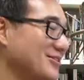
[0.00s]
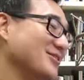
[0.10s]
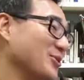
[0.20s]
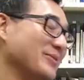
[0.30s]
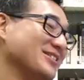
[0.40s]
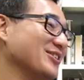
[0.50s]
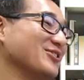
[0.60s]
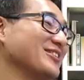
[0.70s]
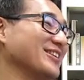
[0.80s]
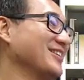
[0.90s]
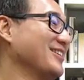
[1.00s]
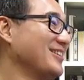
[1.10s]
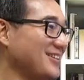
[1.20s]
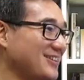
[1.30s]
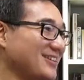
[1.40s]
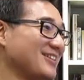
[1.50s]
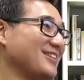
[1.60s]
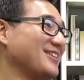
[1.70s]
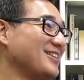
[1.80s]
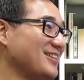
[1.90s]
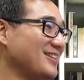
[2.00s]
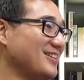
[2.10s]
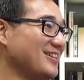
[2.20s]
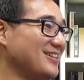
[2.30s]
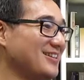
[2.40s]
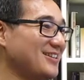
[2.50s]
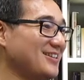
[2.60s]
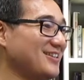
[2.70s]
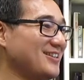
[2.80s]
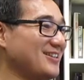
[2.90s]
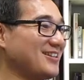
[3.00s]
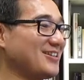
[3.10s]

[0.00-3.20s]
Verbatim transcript: 随便叫都可以。我现在 title 它上面打是副理啊。